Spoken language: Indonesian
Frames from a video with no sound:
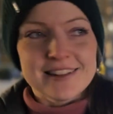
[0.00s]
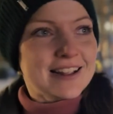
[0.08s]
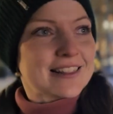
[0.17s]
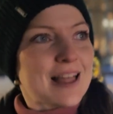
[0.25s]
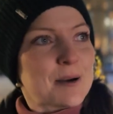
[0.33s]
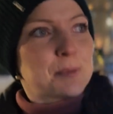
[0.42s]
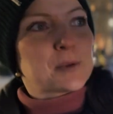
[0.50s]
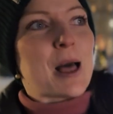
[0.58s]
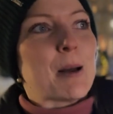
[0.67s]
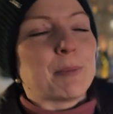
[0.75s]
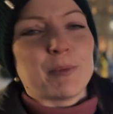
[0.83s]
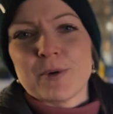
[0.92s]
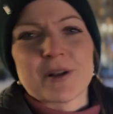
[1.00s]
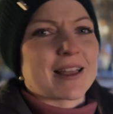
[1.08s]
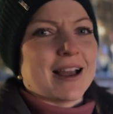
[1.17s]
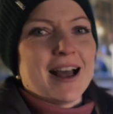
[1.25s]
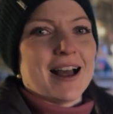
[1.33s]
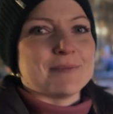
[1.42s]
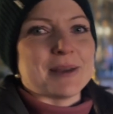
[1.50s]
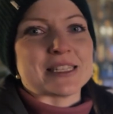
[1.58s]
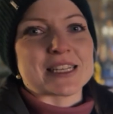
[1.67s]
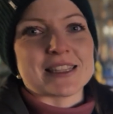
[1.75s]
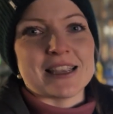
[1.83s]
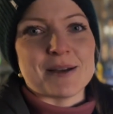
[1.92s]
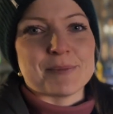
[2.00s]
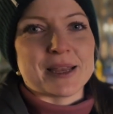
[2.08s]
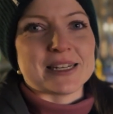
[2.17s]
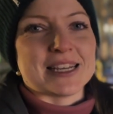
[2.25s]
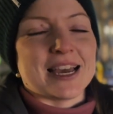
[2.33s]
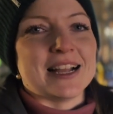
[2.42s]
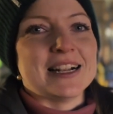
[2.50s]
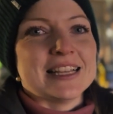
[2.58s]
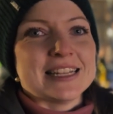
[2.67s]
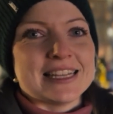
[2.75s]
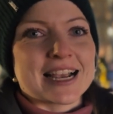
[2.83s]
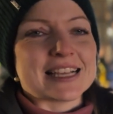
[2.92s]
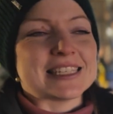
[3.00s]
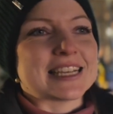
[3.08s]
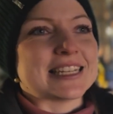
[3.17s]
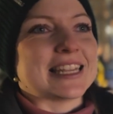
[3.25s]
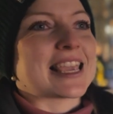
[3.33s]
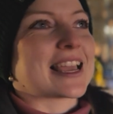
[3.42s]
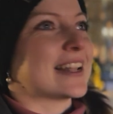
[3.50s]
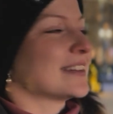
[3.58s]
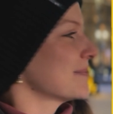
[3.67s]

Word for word: dan lampu-lampu, enggak, magicnya beda. Dia kasih kedinginan.